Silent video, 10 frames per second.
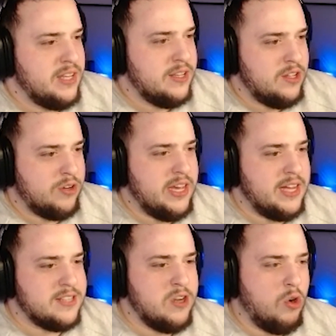Okay, also
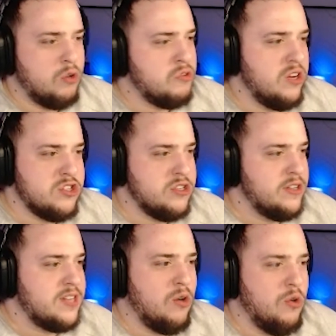der Onkel ist eine
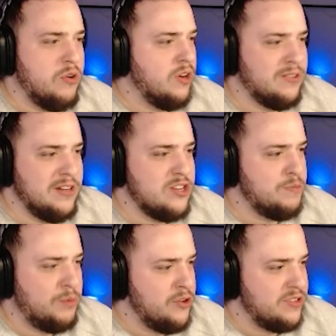Sau. Der Onkel ist eine
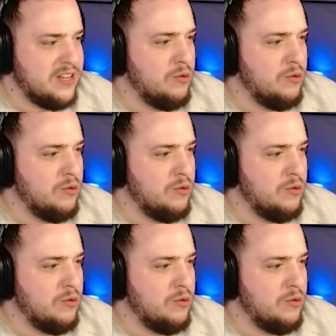blöde Sau,